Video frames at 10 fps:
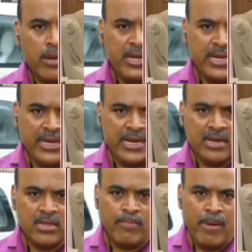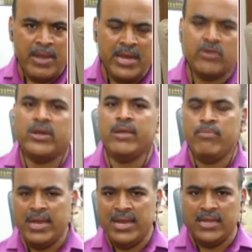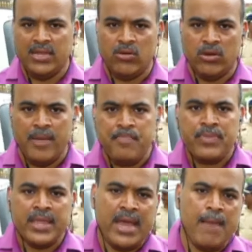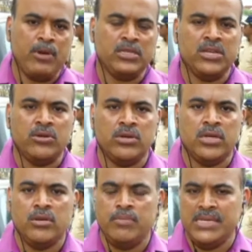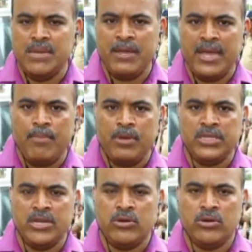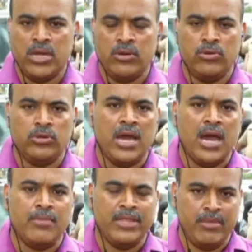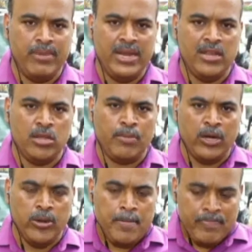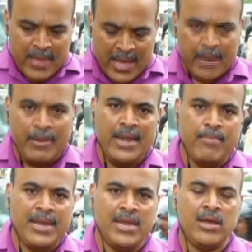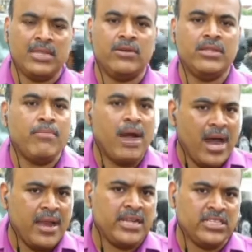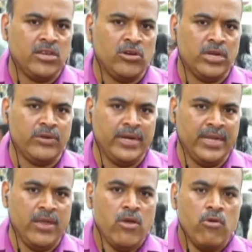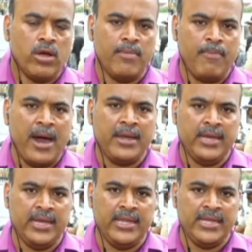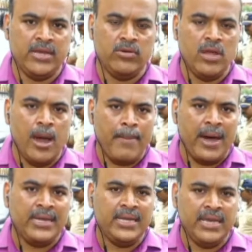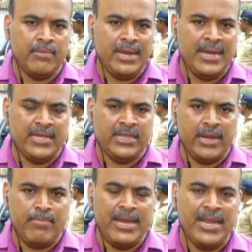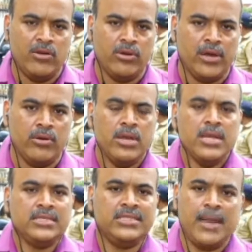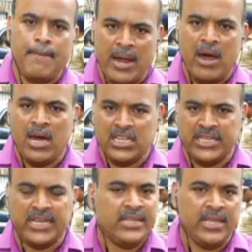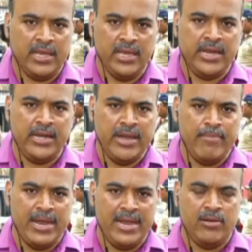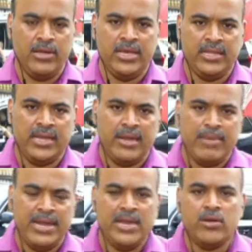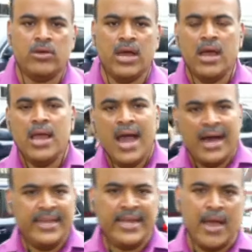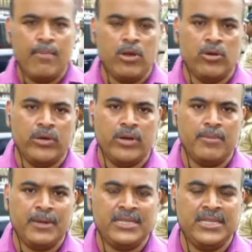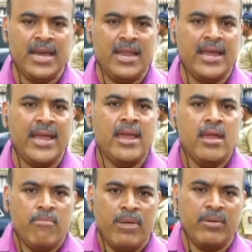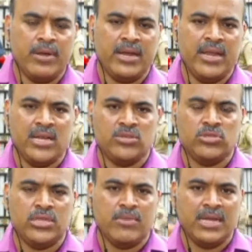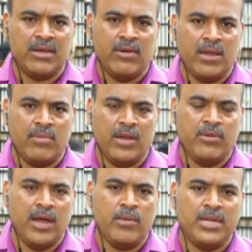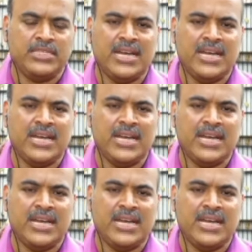కమిటీ లీడర్లు తప్ప మిగిలినటువంటి ఎమ్మెల్యేలంతా కూడా క్యాంపుకు చేరుకుంటున్నారు బీజేపీ క్యాంపుకు చేరుకుంటున్నారు నూట ఆరు మంది ఎమ్మెల్యేలతో పాటు రెబెల్ ఎమ్మెల్యేలు ఆ తర్వాత మహారాష్ట్రలో ఉన్నటువంటి ఒక పార్టీ ఏదైతే ఉందో ఆ పార్టీ ఎమ్మెల్యే ఇద్దరు ఎమ్మెల్యేలు ఉన్నారు జనప్రహార్ శక్తి ఈ రెండు ఎమ్మెల్యేలు ఈ ఇద్దరు ఎమ్మెల్యేలు కూడా అదే క్యాంపులో ఉన్నటువంటి పరిస్థితి అలాగే మనం రెగ్యులర్ గా చూసాం గత వారం అను హనుమాన్